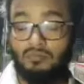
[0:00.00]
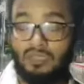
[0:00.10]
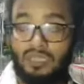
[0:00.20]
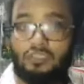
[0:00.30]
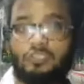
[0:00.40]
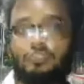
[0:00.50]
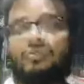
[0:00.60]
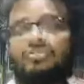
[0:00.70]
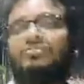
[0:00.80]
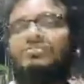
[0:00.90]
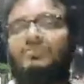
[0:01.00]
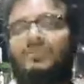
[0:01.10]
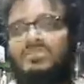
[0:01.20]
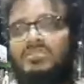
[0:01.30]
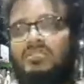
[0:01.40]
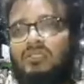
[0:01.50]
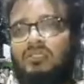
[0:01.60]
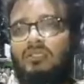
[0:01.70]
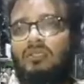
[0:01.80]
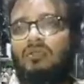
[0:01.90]
কারোর সাথে যোগাযোগ করতে পারছেন না
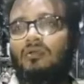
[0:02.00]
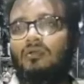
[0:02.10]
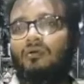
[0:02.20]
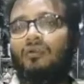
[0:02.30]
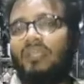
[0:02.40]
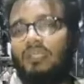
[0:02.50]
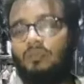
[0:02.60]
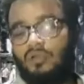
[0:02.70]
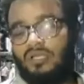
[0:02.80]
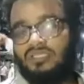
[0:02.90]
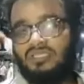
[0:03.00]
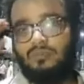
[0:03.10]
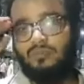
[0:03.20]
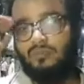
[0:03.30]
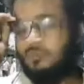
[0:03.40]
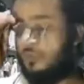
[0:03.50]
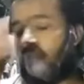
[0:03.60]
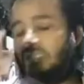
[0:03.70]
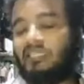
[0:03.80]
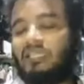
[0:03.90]
অনেকে বলেন যে
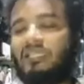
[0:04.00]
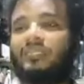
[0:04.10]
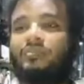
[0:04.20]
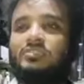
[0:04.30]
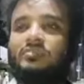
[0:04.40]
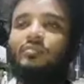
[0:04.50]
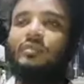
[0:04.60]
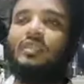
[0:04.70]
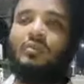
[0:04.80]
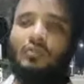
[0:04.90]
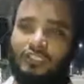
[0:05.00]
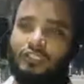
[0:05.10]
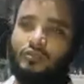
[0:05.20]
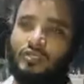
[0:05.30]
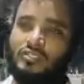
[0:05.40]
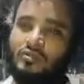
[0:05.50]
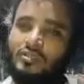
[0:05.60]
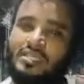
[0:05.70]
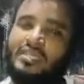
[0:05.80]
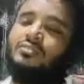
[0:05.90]
প্রবাসী থাকলে কি হয়েছে মোবাইলে কল দিয়ে তো যোগাযোগ করা
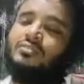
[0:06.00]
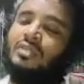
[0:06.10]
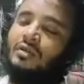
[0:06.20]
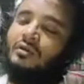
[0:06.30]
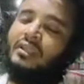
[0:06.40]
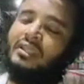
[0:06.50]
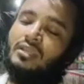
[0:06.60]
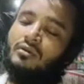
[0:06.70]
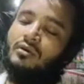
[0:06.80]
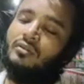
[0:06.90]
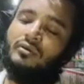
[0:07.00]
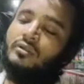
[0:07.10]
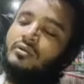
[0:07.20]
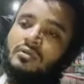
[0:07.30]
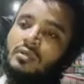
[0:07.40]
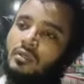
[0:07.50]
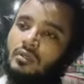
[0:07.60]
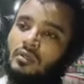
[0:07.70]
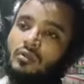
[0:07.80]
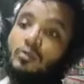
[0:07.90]
যায় কিন্তু না অনেকেই কল করেও
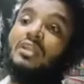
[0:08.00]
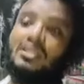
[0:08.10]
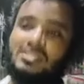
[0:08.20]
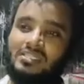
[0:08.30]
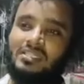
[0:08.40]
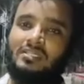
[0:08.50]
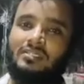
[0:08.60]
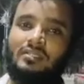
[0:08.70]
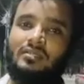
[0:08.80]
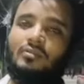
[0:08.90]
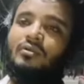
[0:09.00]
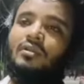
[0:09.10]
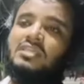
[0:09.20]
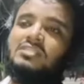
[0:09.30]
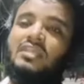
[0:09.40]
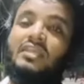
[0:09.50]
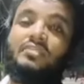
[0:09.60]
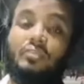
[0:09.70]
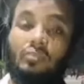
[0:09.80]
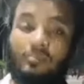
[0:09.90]
কল আসছে না কল আসলে
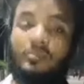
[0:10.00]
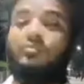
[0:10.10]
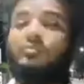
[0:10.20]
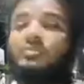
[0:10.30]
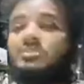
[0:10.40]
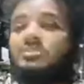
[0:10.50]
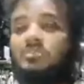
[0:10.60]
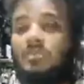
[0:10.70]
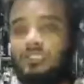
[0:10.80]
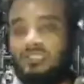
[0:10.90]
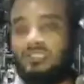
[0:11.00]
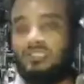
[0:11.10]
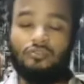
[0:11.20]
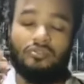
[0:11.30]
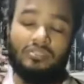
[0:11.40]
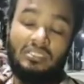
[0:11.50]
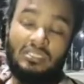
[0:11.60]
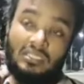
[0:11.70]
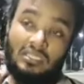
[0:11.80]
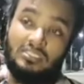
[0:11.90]
একজনে কমেন্ট করেছেন জ্যাক চৌধুরী
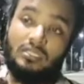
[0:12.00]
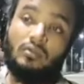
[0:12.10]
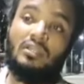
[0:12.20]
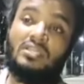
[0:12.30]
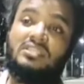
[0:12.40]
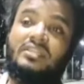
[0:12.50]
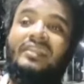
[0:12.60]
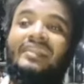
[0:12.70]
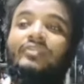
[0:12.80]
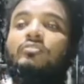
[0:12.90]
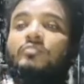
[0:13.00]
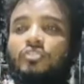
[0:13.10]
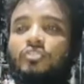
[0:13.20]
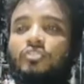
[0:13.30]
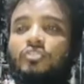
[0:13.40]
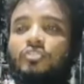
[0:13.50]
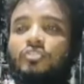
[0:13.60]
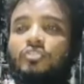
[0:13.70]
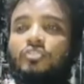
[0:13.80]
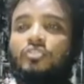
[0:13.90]
যে কল আসলে রেডিওর মতো শোনা
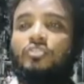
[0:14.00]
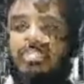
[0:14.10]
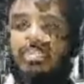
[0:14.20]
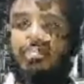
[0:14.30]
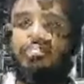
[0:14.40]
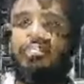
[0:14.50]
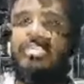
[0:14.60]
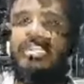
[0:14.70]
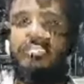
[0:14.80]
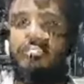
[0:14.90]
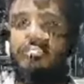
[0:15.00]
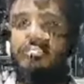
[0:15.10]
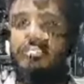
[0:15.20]
যায় তার অন্তরটা কিন্তু